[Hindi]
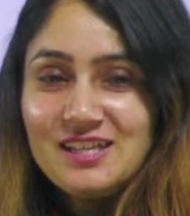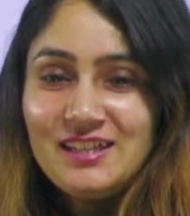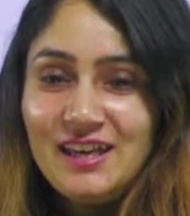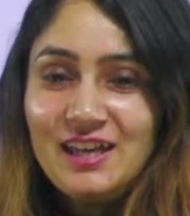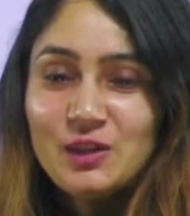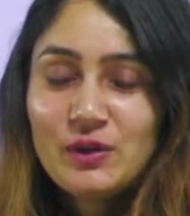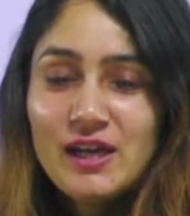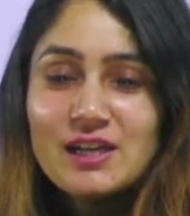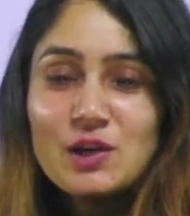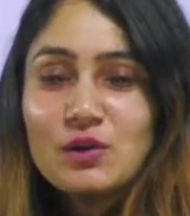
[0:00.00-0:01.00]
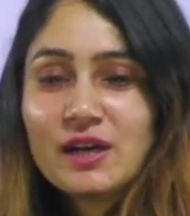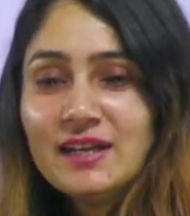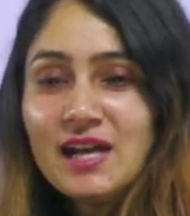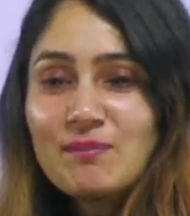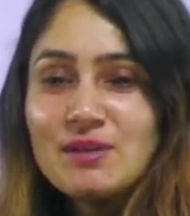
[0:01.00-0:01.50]
ये तो एक करोड़ का
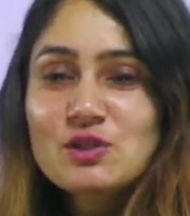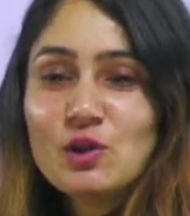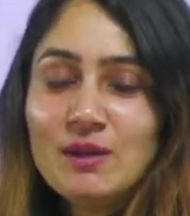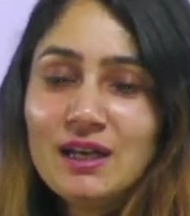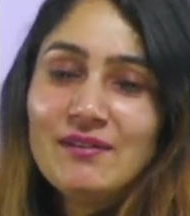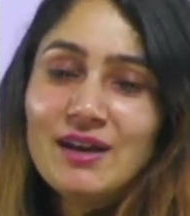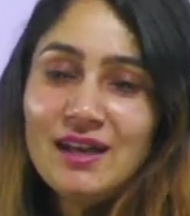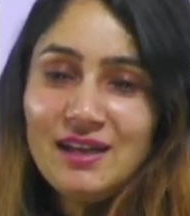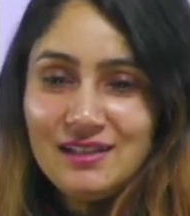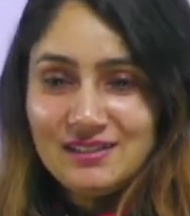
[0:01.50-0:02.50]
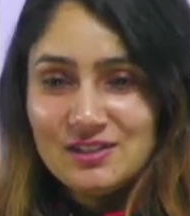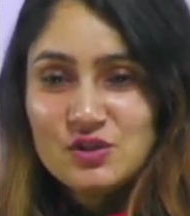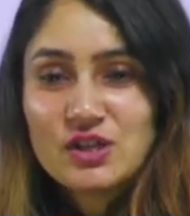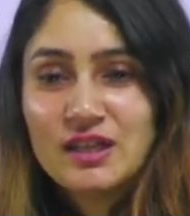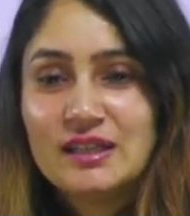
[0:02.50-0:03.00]
इनाम किसको मिलने वाला है
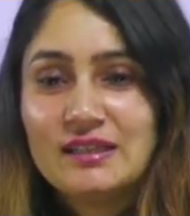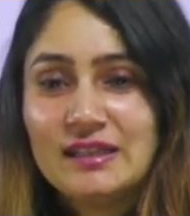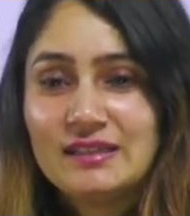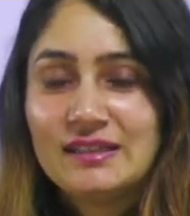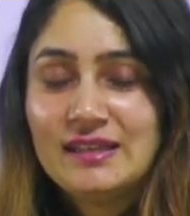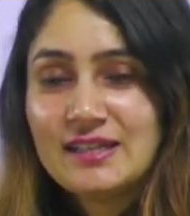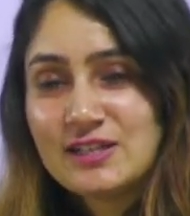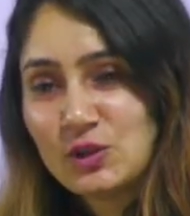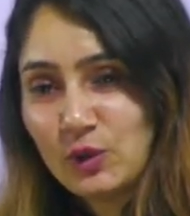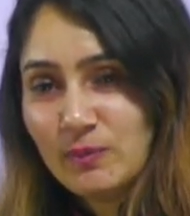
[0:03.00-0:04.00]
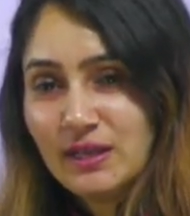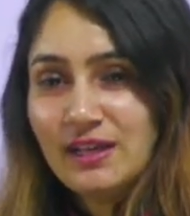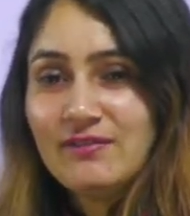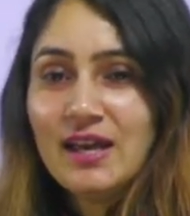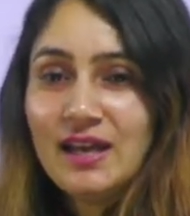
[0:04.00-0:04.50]
चलिए देखते हैं किसको
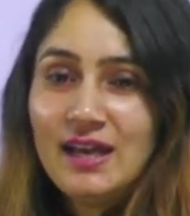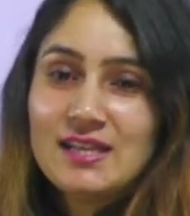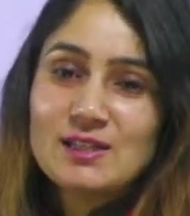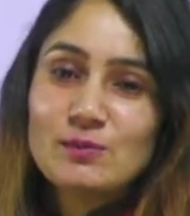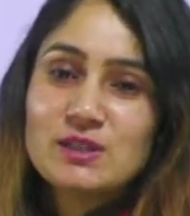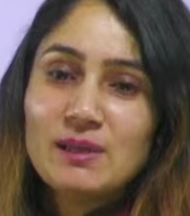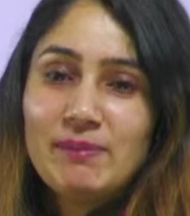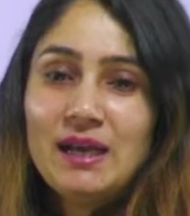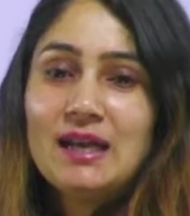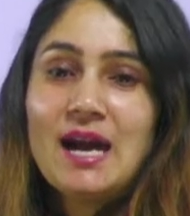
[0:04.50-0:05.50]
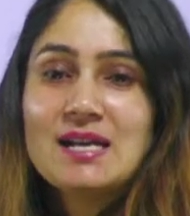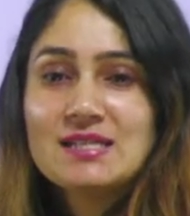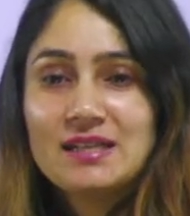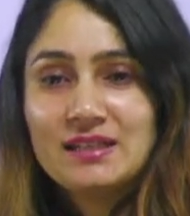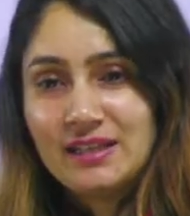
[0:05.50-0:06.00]
मिलने वाला है सबसे पहले
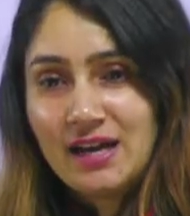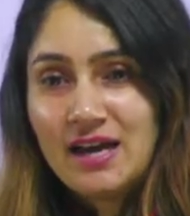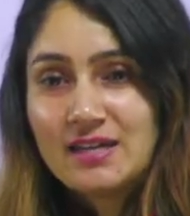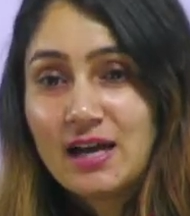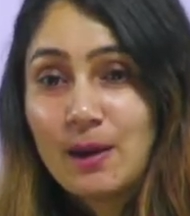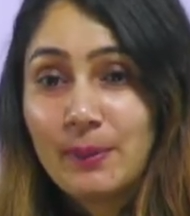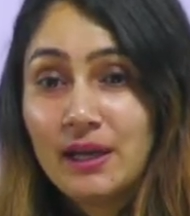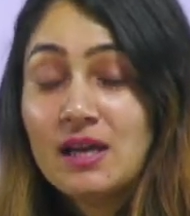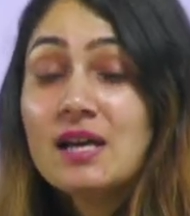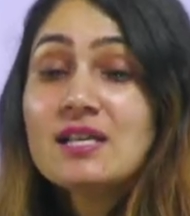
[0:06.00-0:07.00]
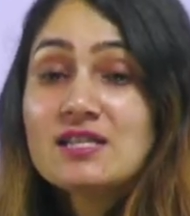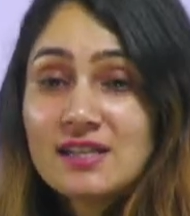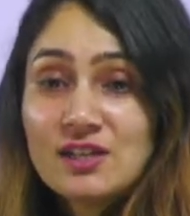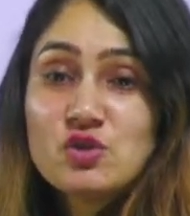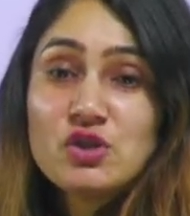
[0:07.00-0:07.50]
आंसर किया है यहाँ पे
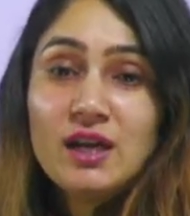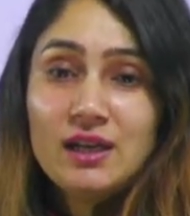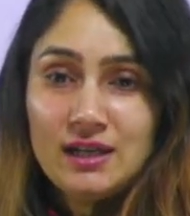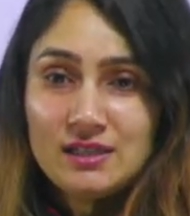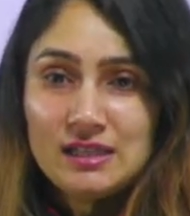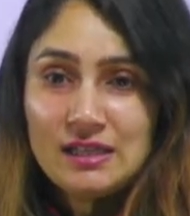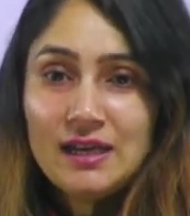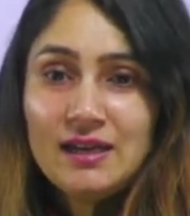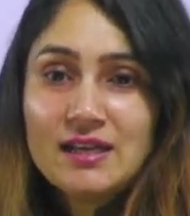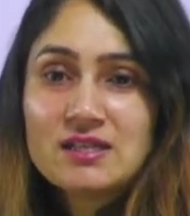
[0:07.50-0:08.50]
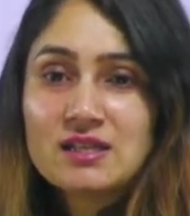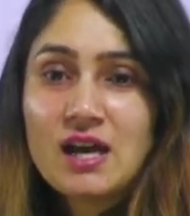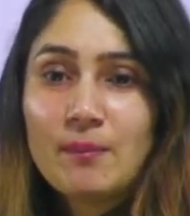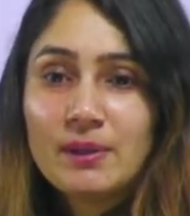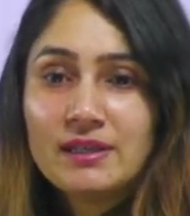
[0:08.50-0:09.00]
संजय ने ठीक है नेक्स्ट
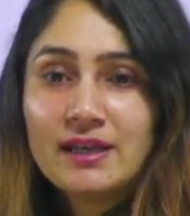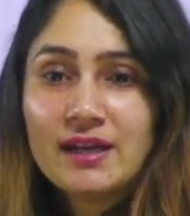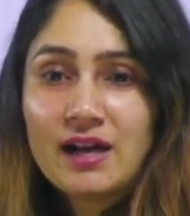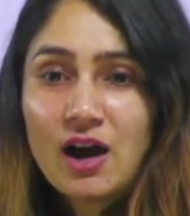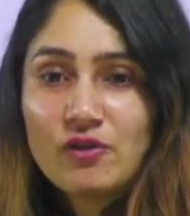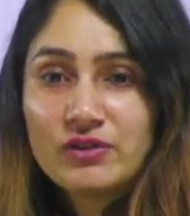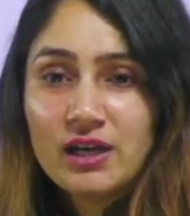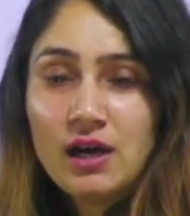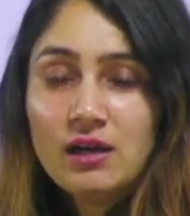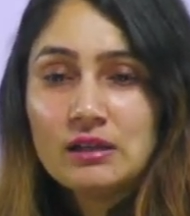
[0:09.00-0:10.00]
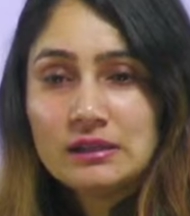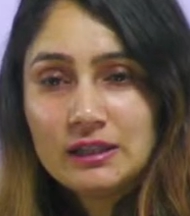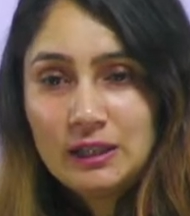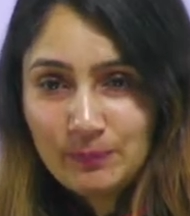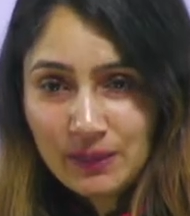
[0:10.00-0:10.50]
यहाँ पे किया काव्या
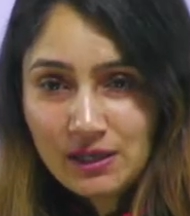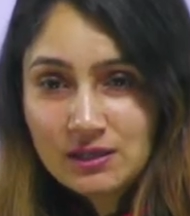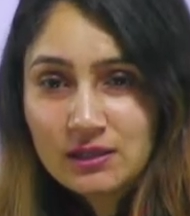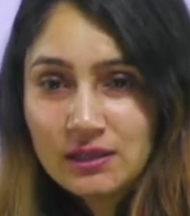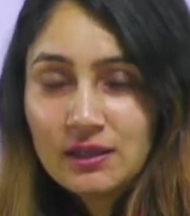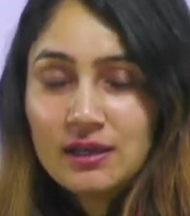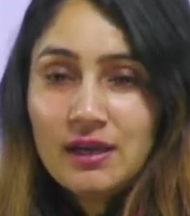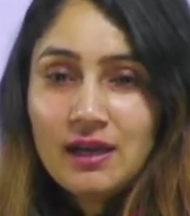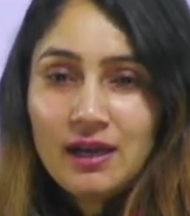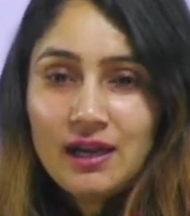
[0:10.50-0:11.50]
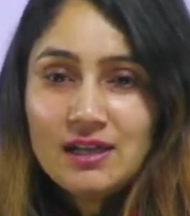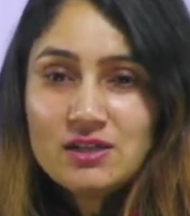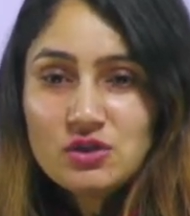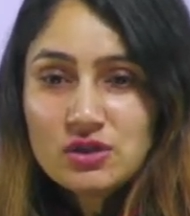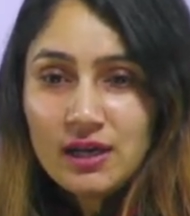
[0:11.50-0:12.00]
दीपक
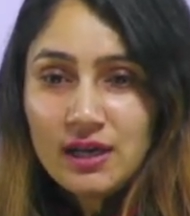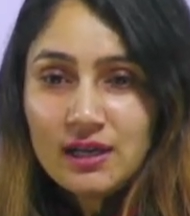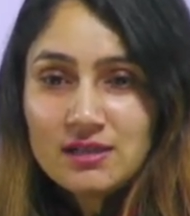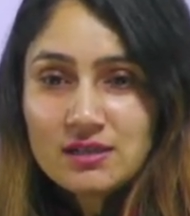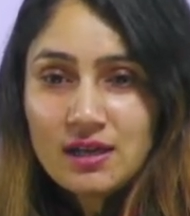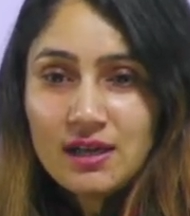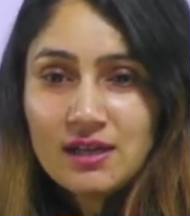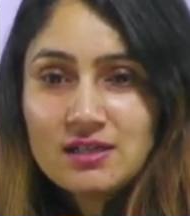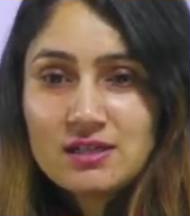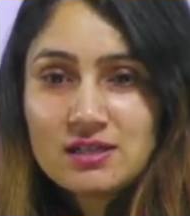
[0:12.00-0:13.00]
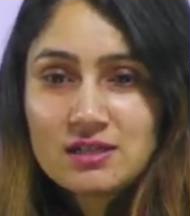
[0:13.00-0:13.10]
एंड एंड एंड